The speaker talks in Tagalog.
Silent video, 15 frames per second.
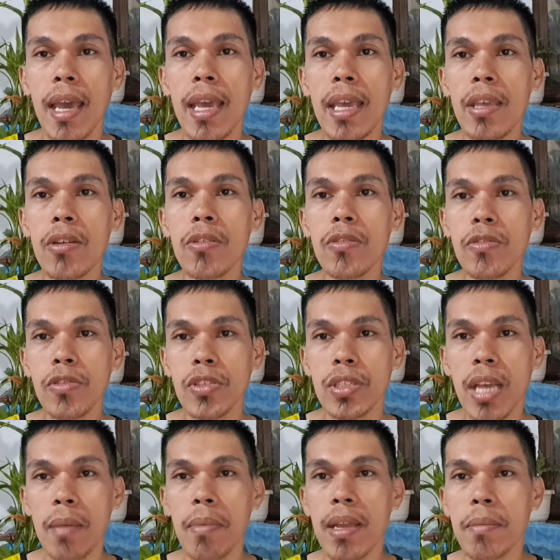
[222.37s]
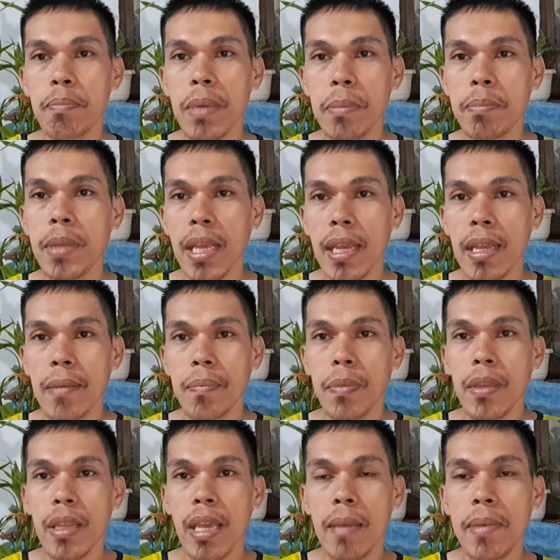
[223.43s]
AU
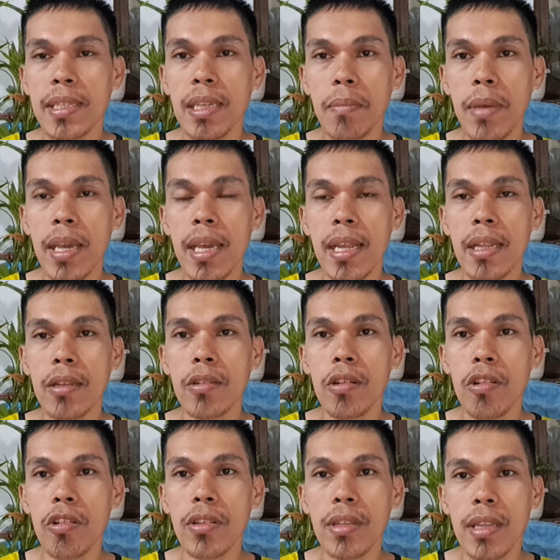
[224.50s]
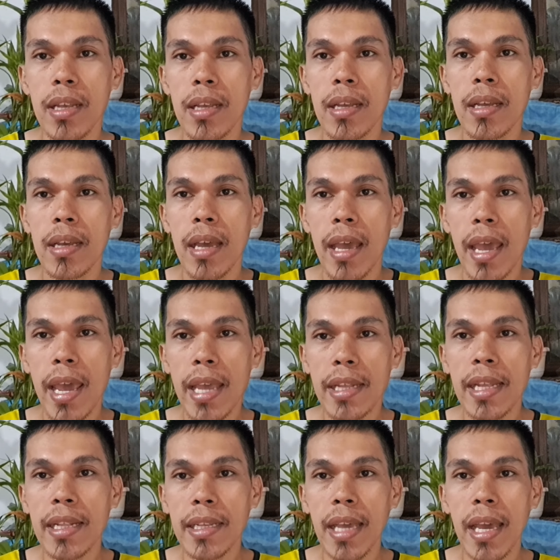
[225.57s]
750. Ibig sabihin gold
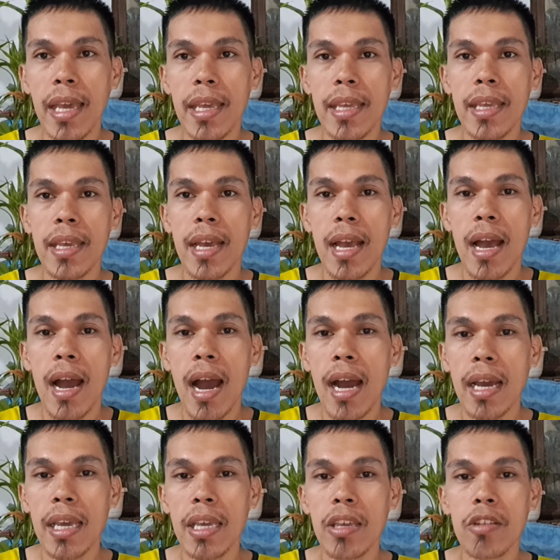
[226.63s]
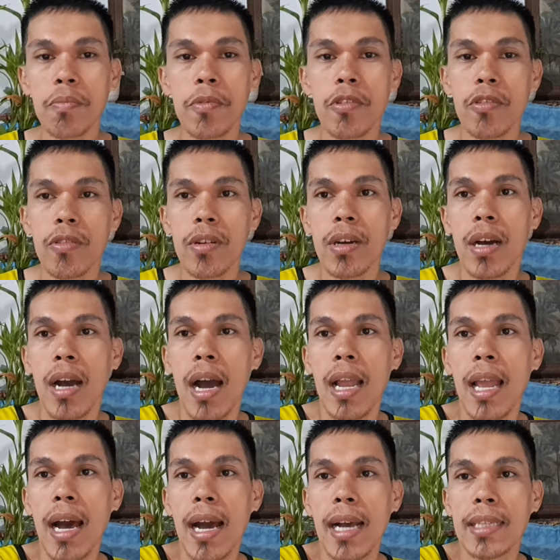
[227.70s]
18K ang AU pong
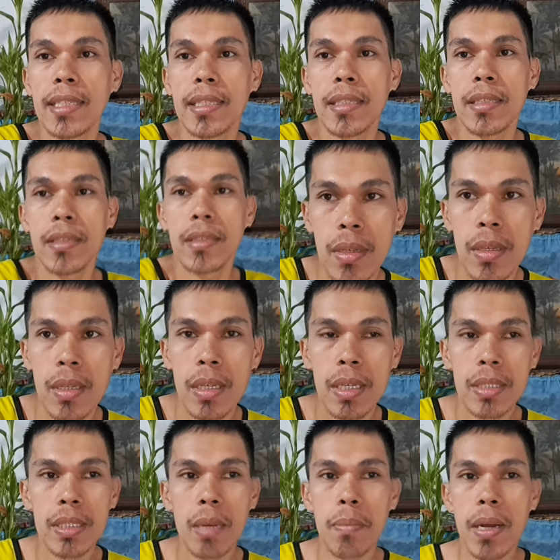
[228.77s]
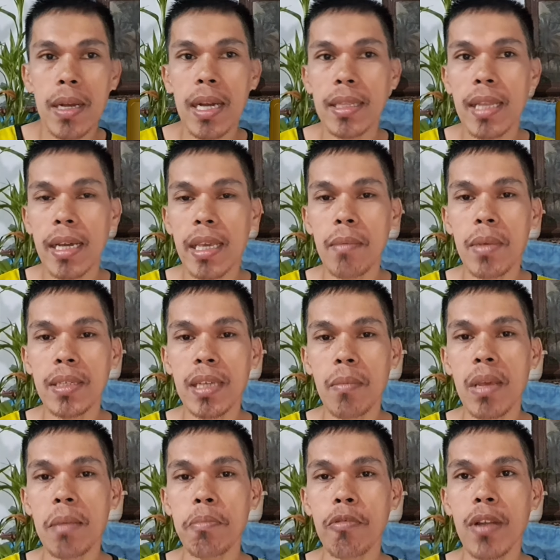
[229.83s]
alahas. Sapagkat ang ibig
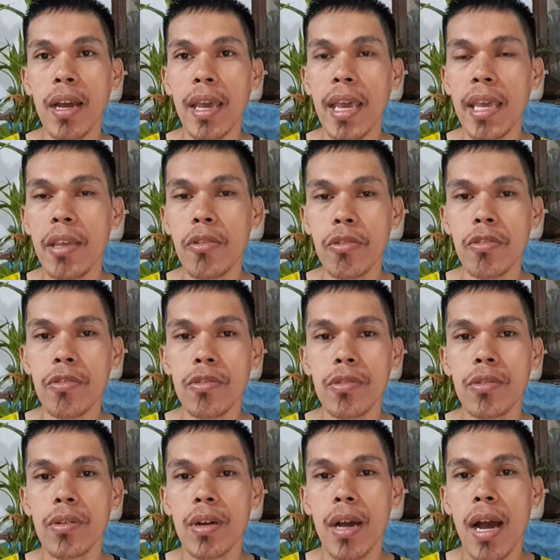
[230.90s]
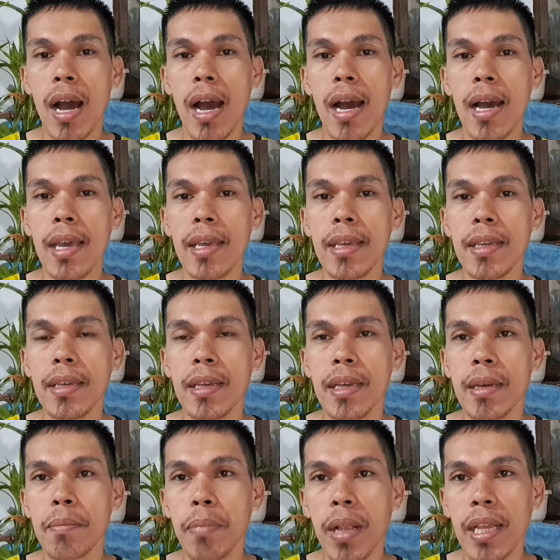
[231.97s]
sabihin po ng AU ay
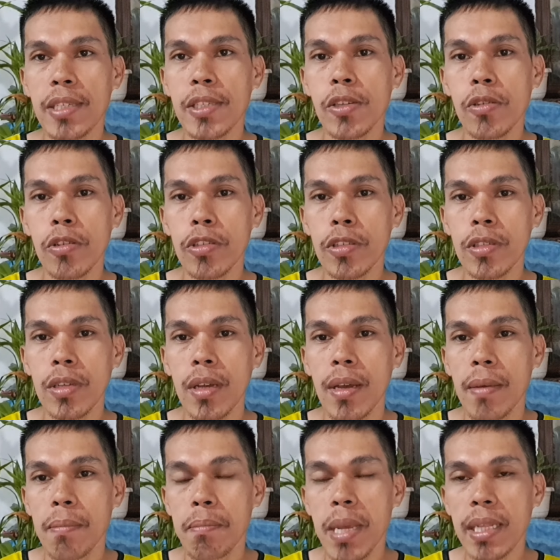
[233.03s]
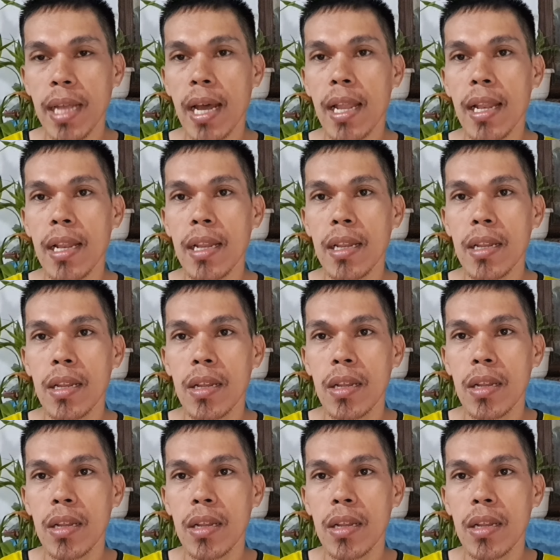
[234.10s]
precious metal,